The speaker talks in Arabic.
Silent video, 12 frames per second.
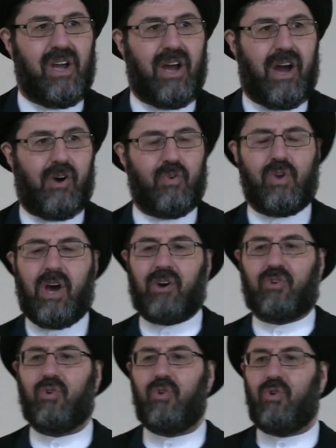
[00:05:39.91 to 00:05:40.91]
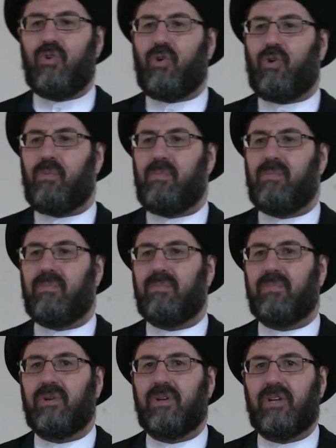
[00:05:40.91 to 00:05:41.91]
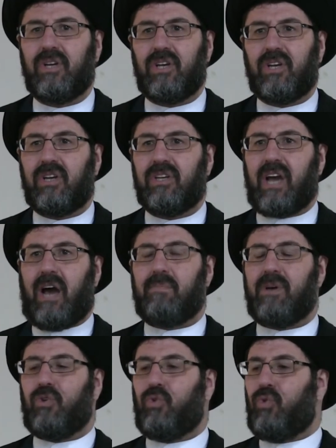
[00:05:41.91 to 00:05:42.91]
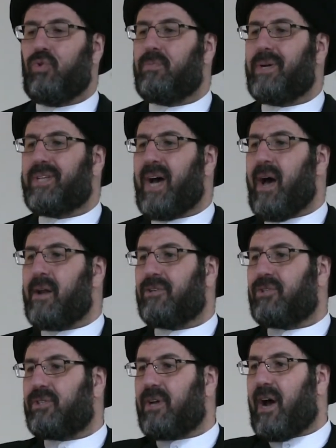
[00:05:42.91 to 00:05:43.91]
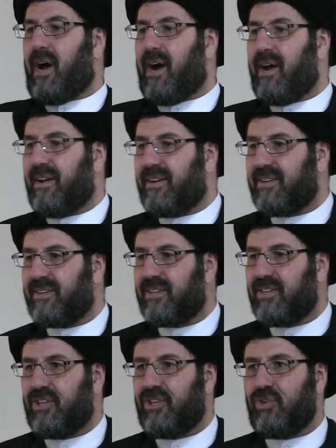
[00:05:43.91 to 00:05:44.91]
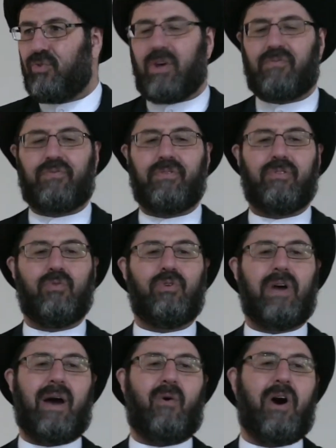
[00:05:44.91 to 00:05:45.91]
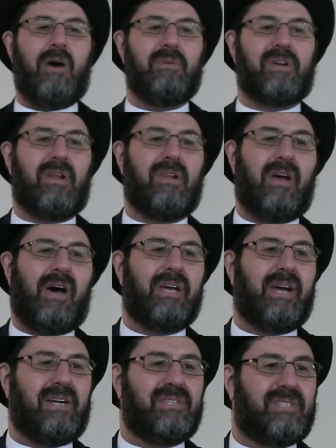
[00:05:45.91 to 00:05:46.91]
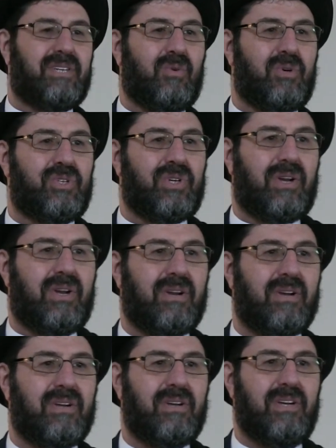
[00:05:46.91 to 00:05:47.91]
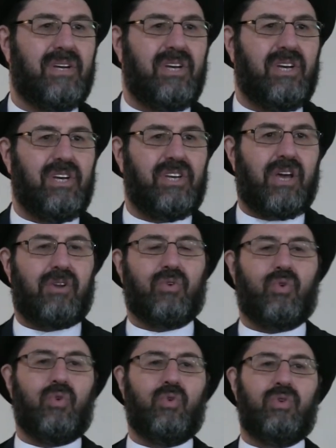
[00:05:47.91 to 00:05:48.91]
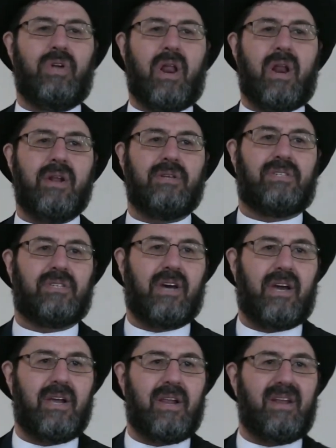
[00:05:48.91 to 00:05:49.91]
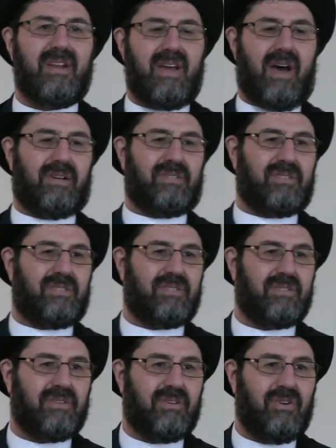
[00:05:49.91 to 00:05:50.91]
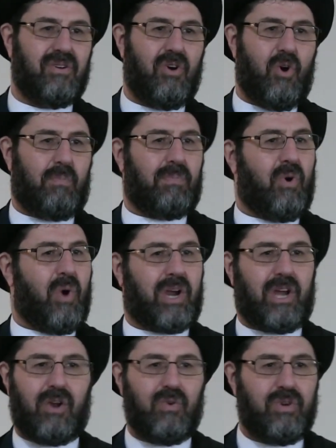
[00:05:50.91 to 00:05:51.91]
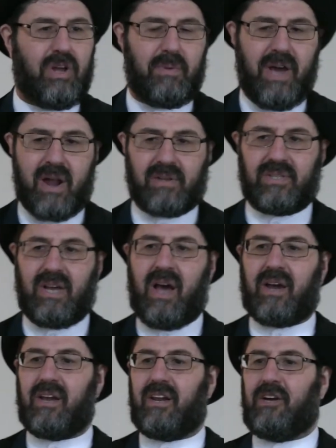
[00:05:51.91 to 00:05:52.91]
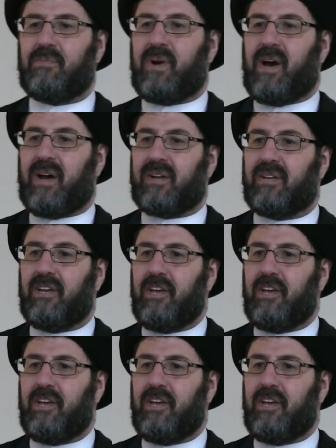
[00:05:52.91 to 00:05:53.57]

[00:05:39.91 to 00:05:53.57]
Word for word: هؤلاء كلهم يعملون مدار الساعه ينفذون اوامر الله عز وجل ينقلون الرزق الى الناس هم موكلون بارزاق العباد